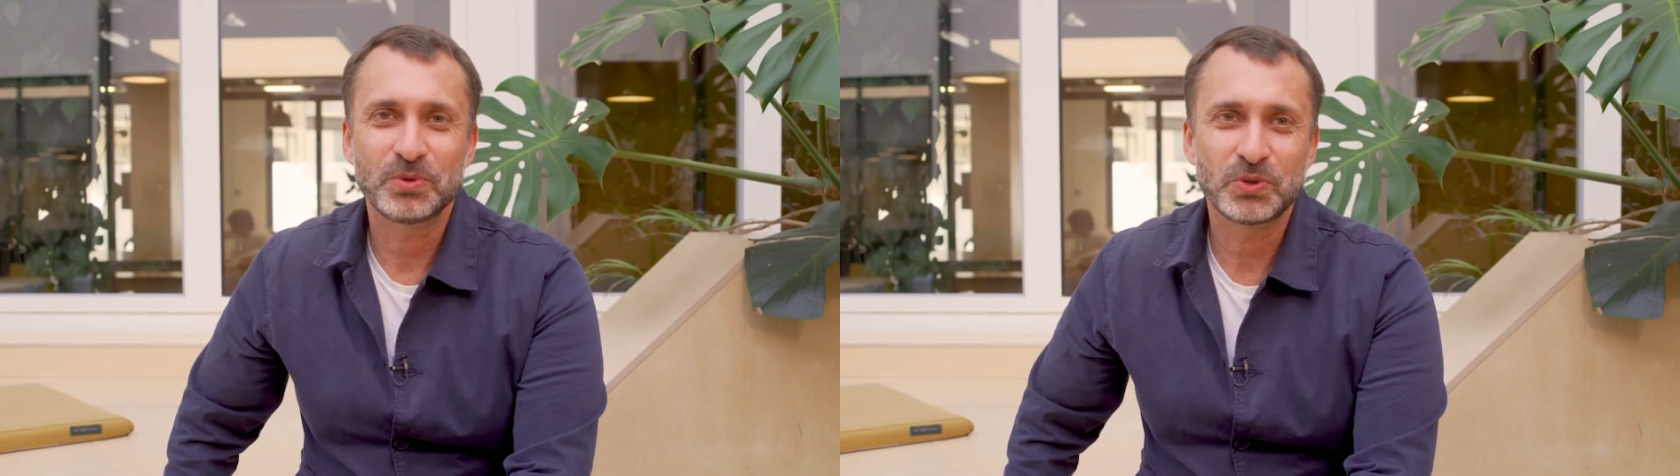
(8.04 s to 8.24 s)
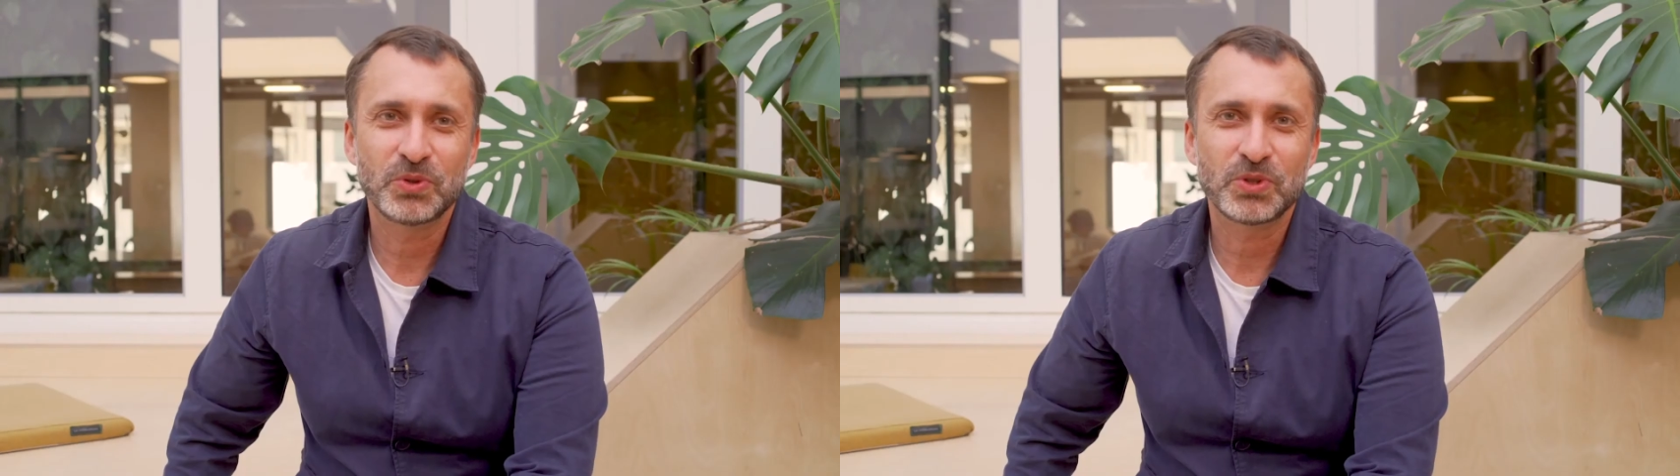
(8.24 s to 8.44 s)

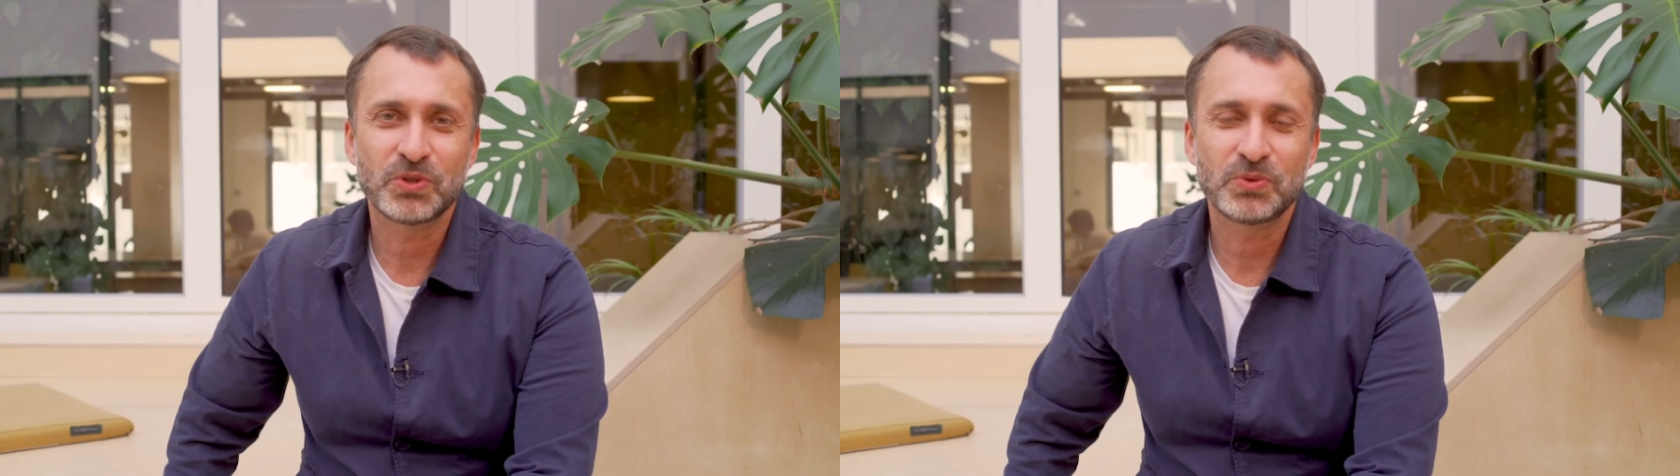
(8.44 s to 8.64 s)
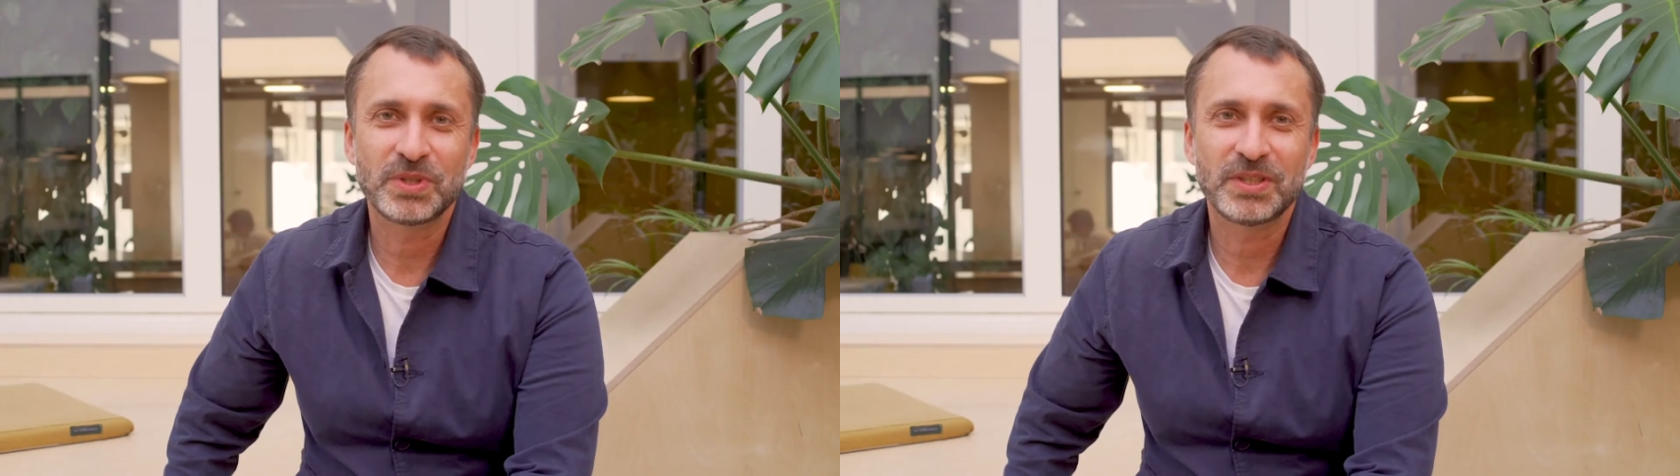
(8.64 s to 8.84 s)
Bonjour, je
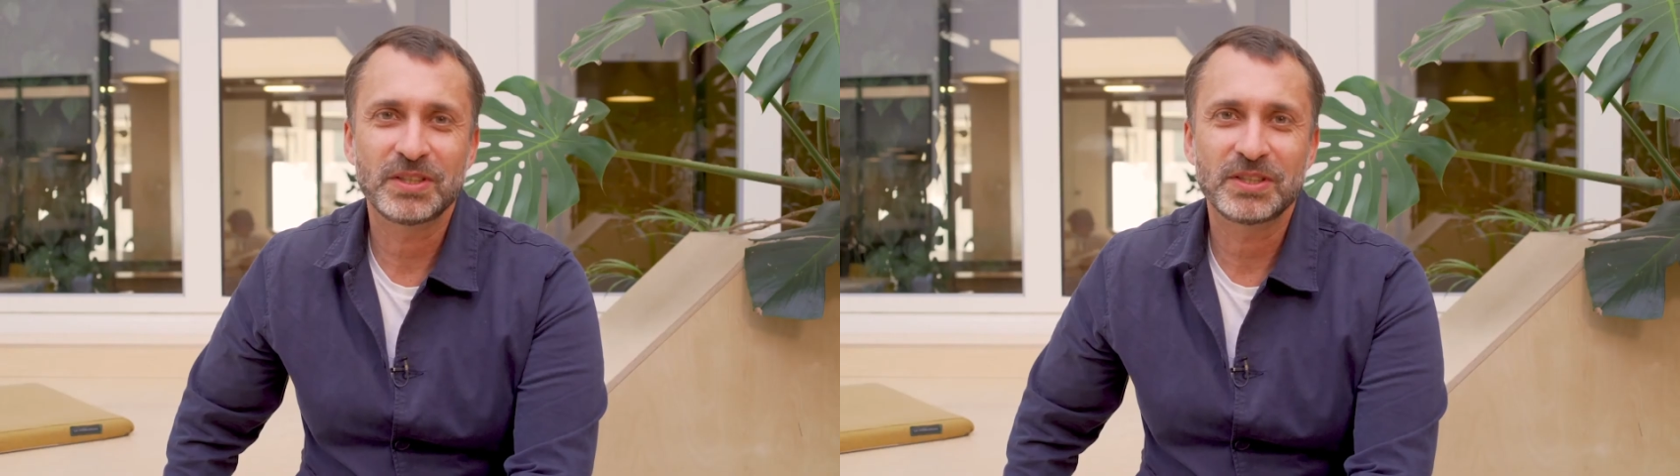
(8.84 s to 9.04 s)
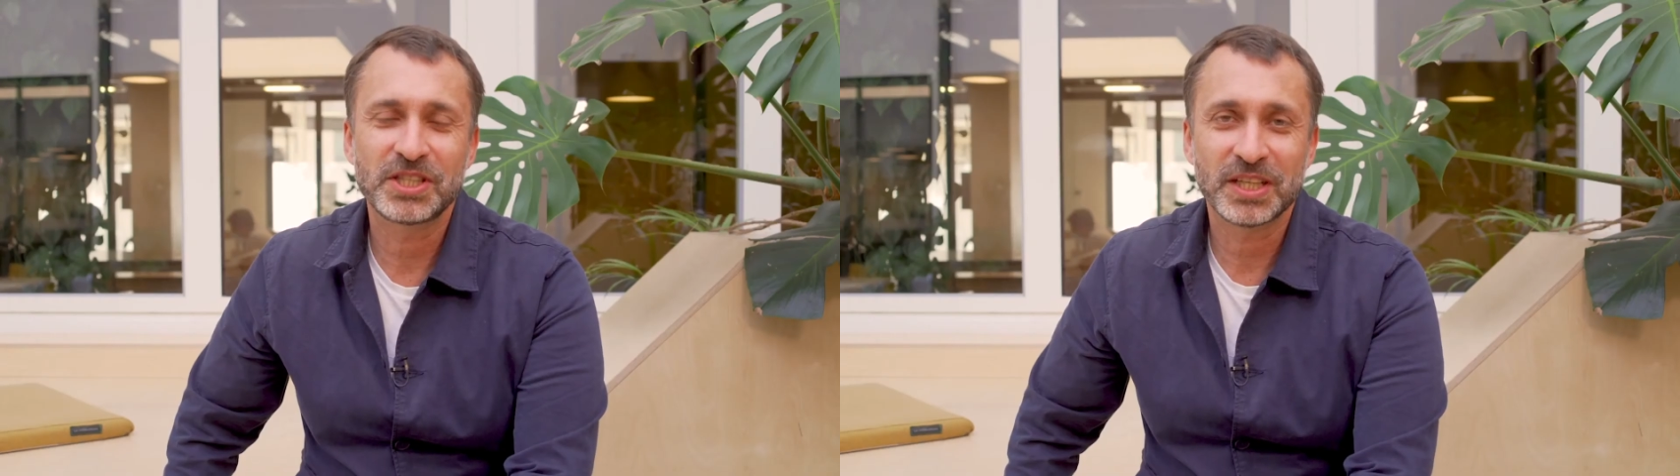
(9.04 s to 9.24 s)
suis
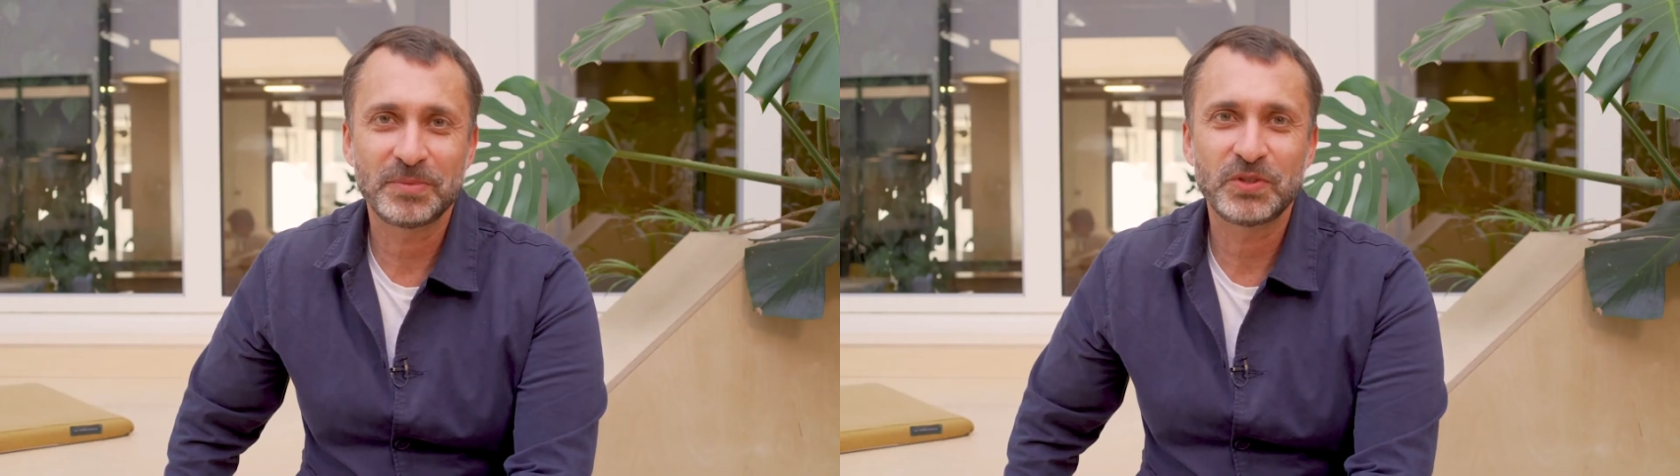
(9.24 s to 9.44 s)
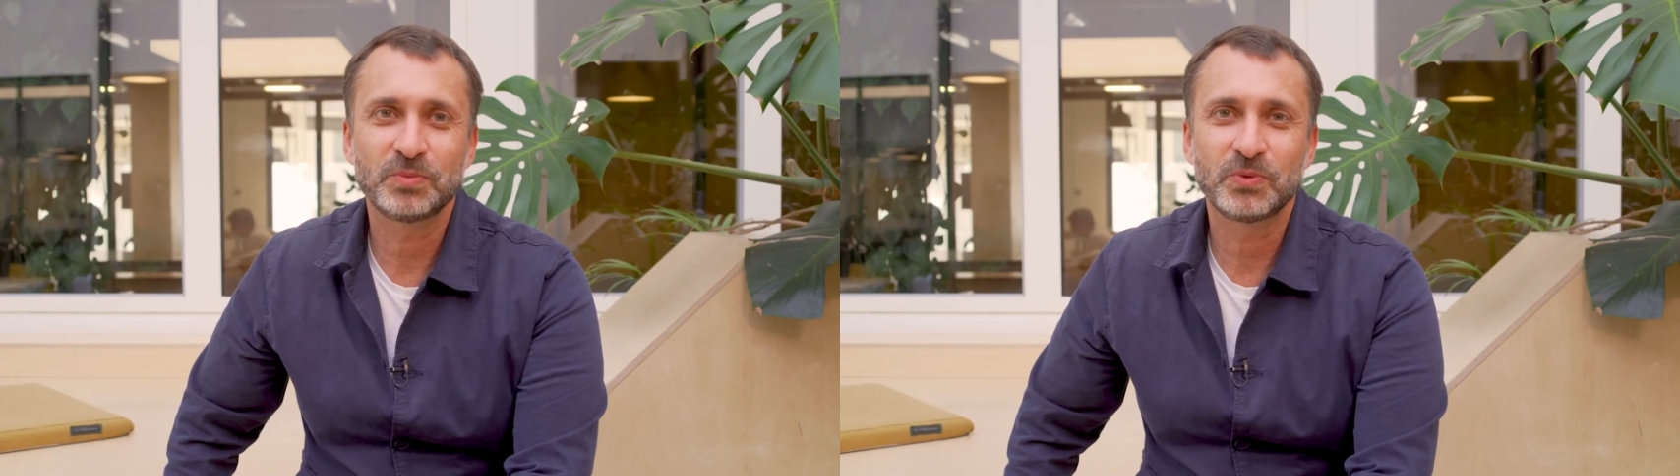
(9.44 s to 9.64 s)
euh,
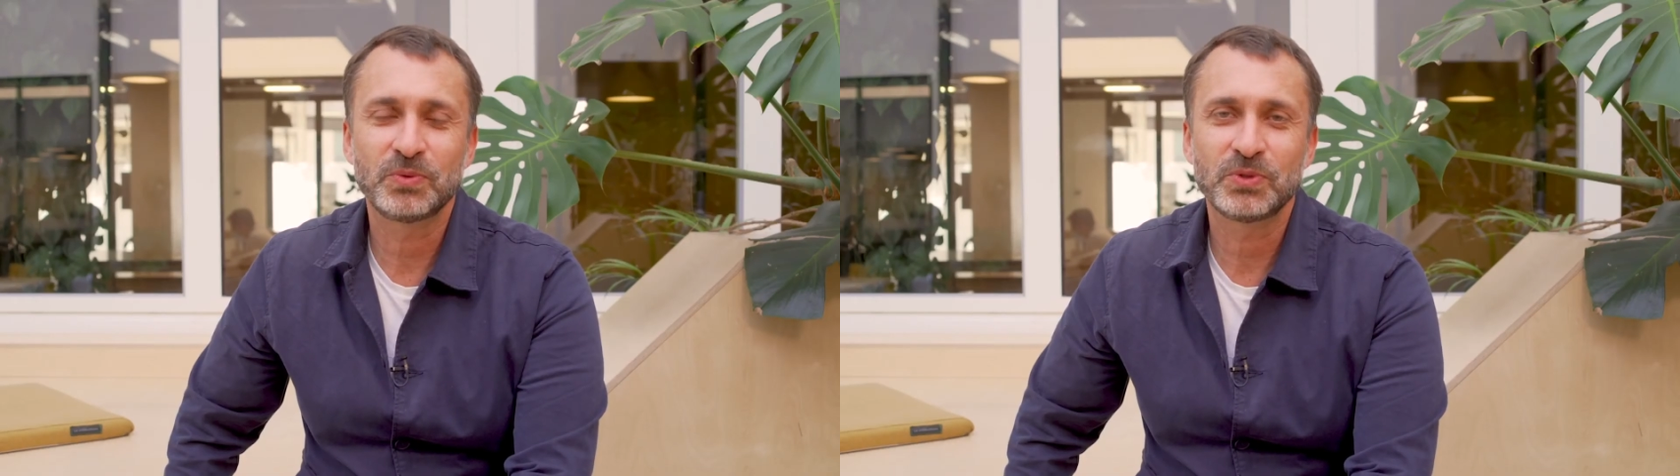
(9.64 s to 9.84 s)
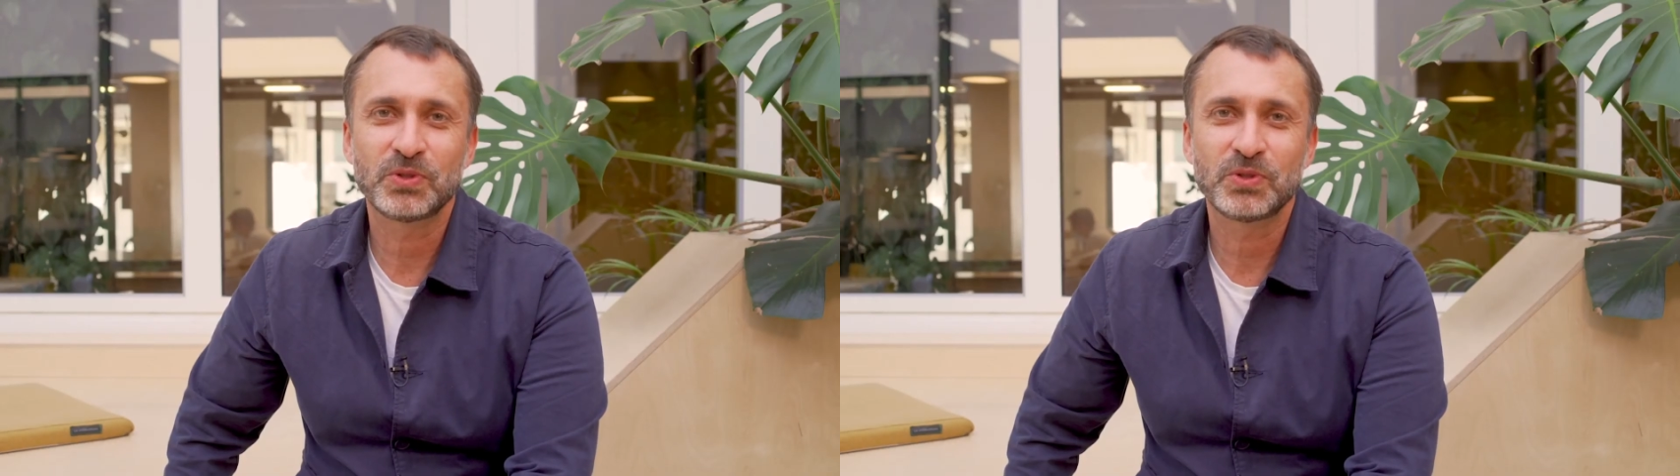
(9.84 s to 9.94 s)
Jérémy Dumont,